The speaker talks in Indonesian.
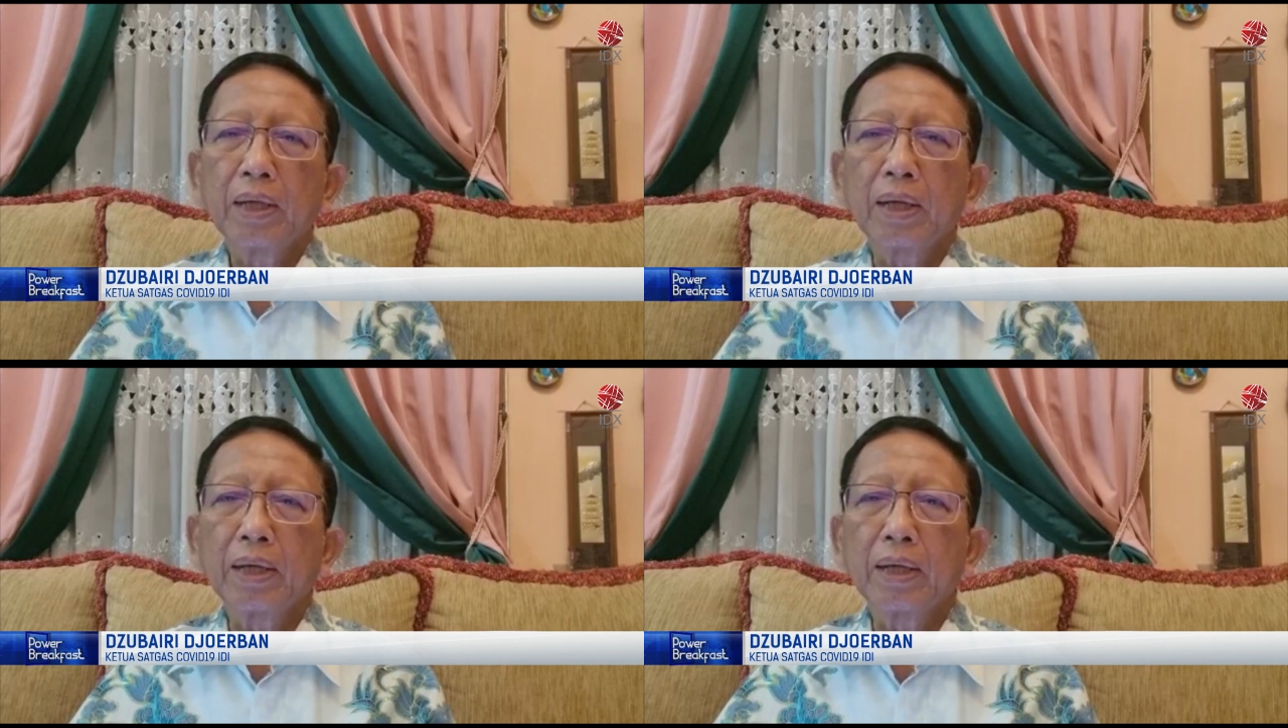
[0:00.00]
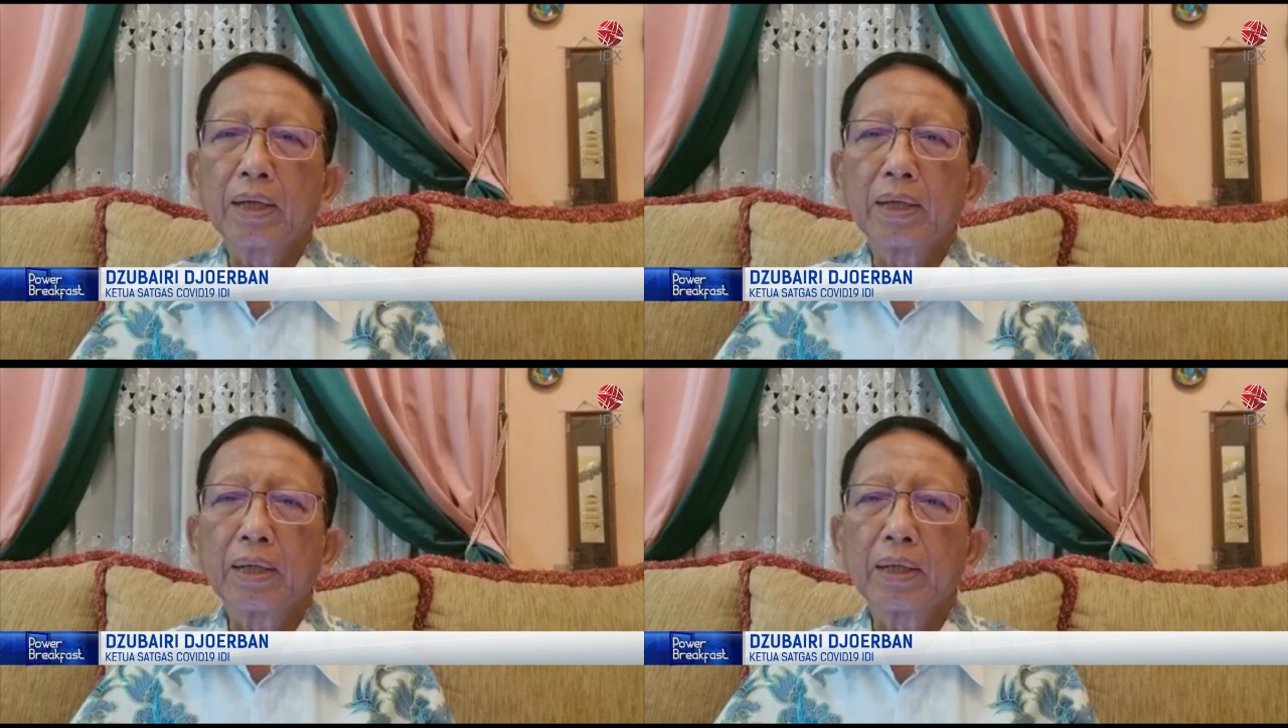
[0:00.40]

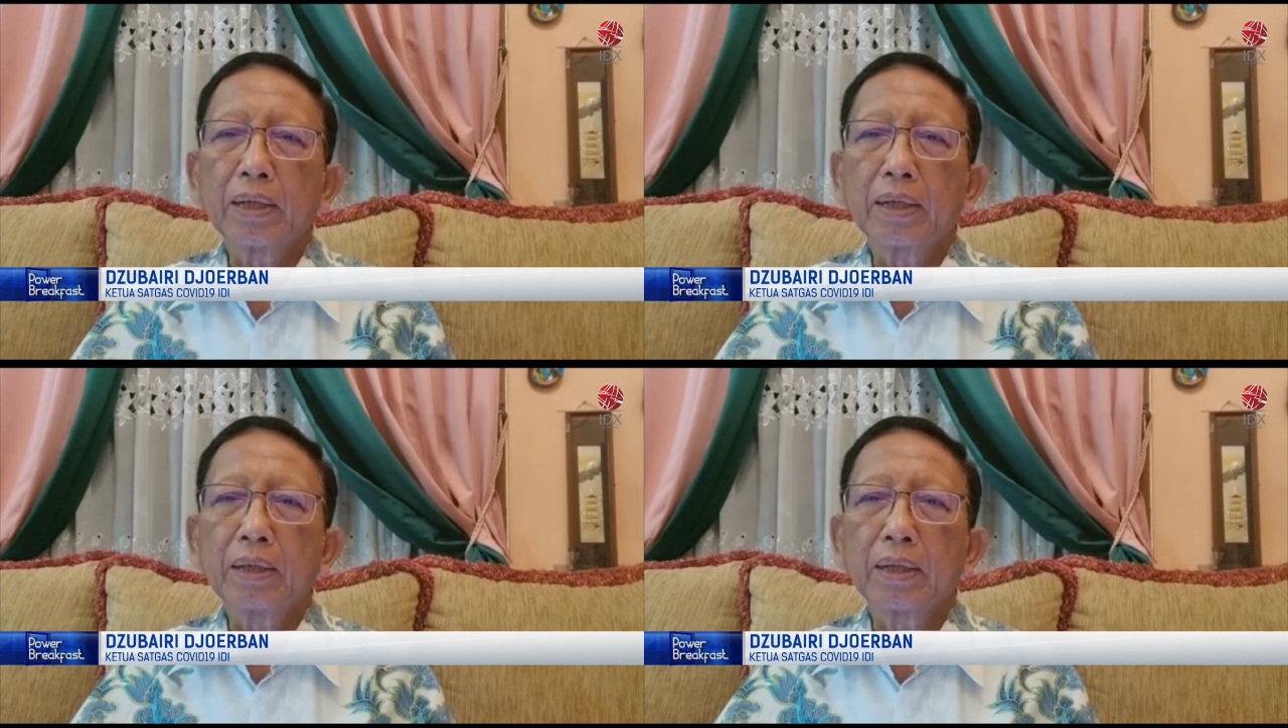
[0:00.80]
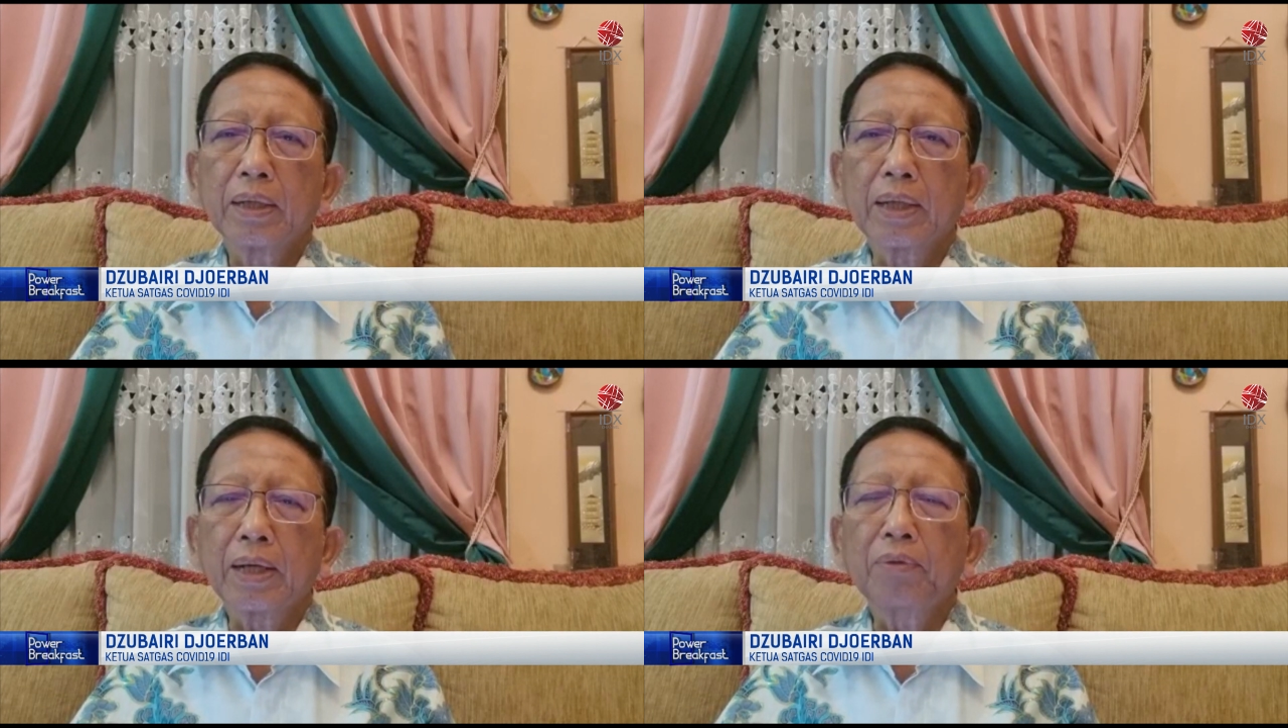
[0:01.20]

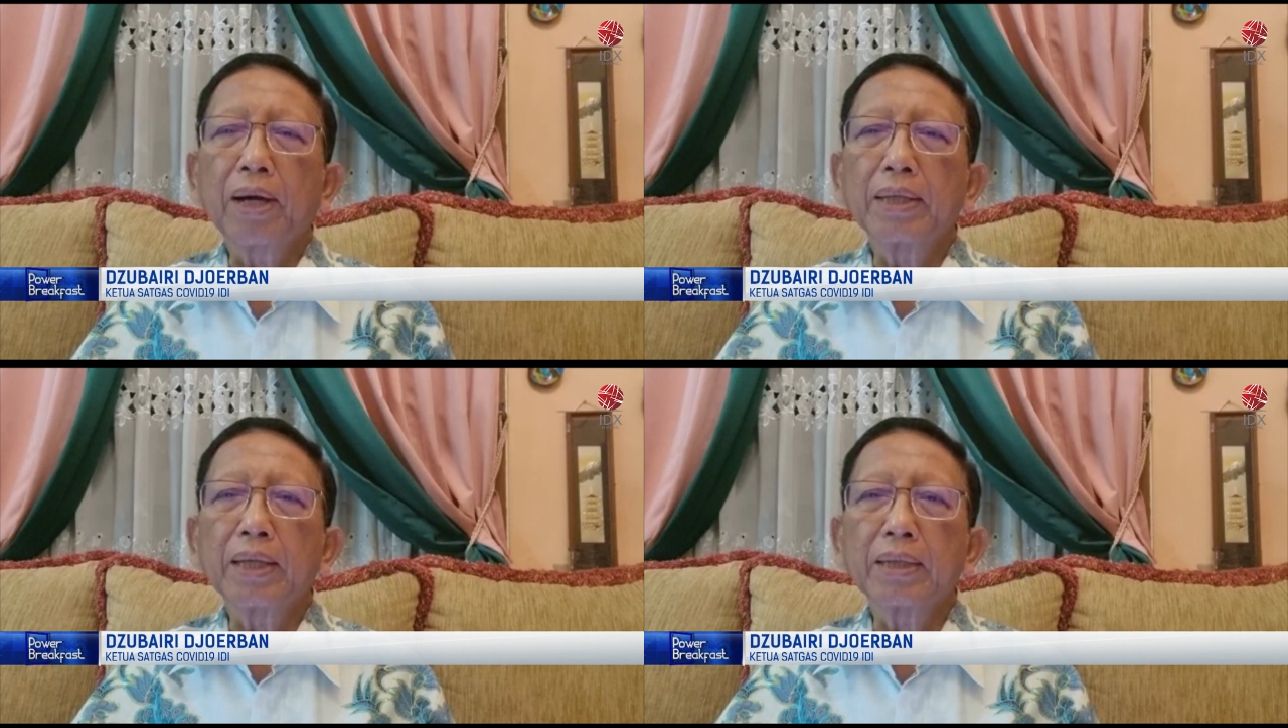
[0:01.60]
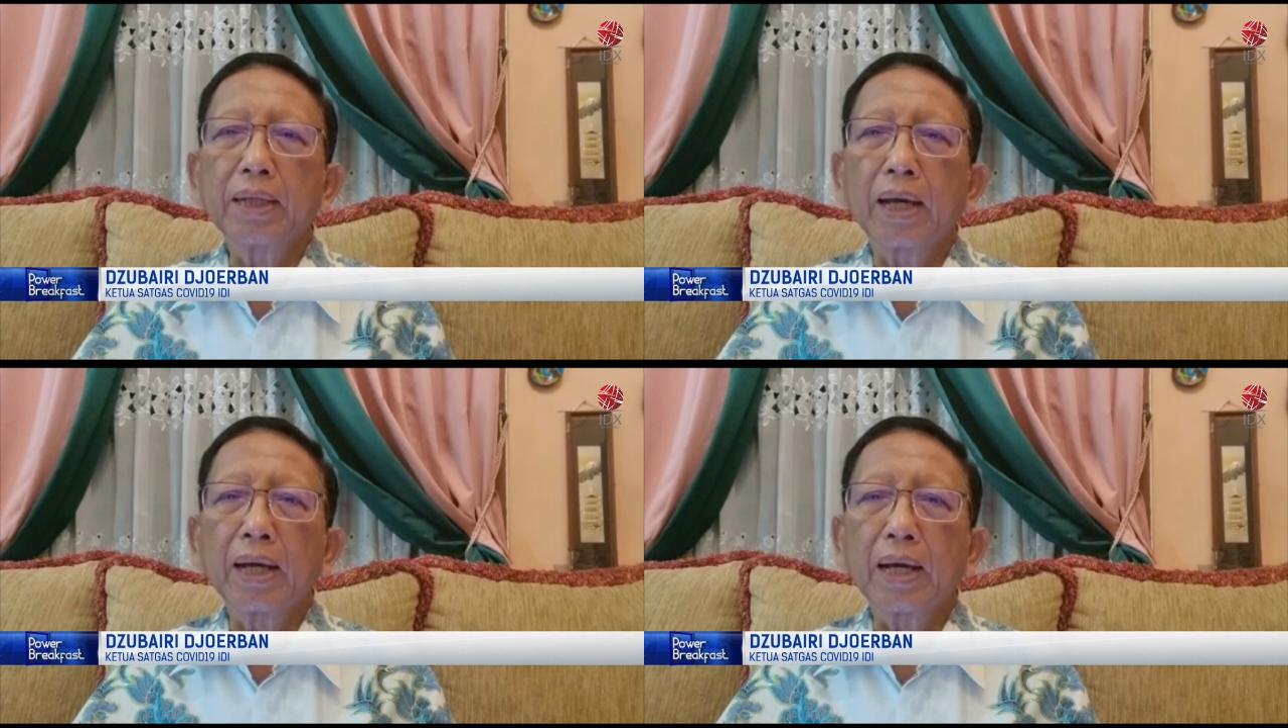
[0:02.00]
eh, keluarnya
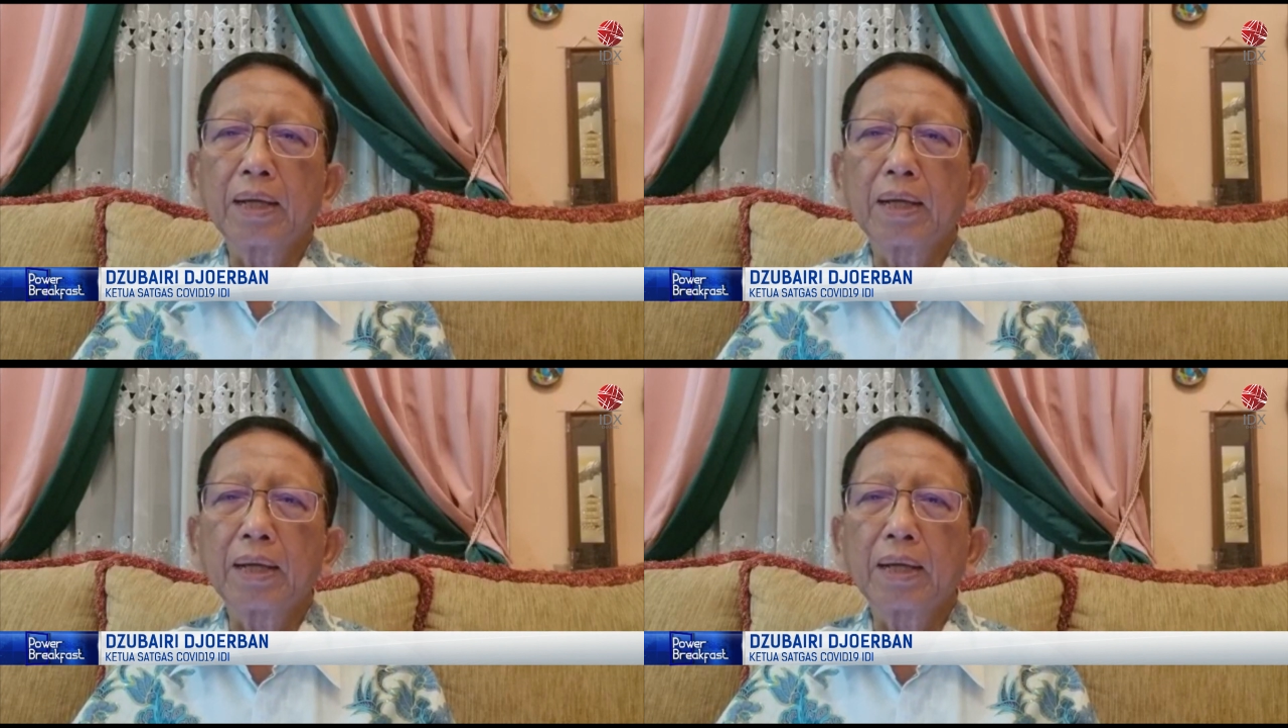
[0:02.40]
tidak